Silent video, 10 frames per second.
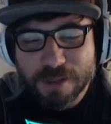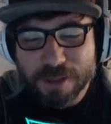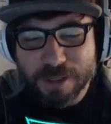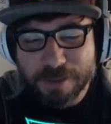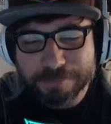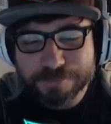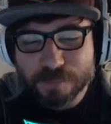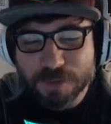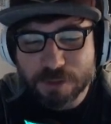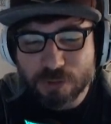e
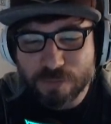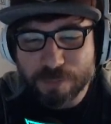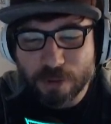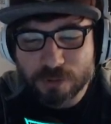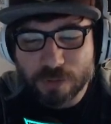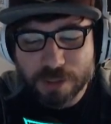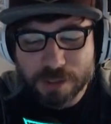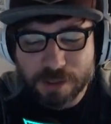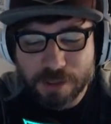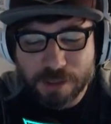intanto vi porto
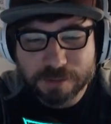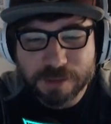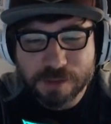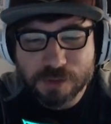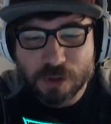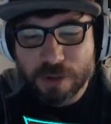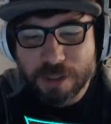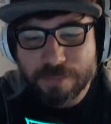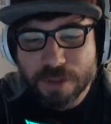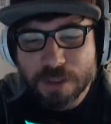anche nelle altre
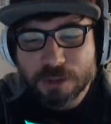zone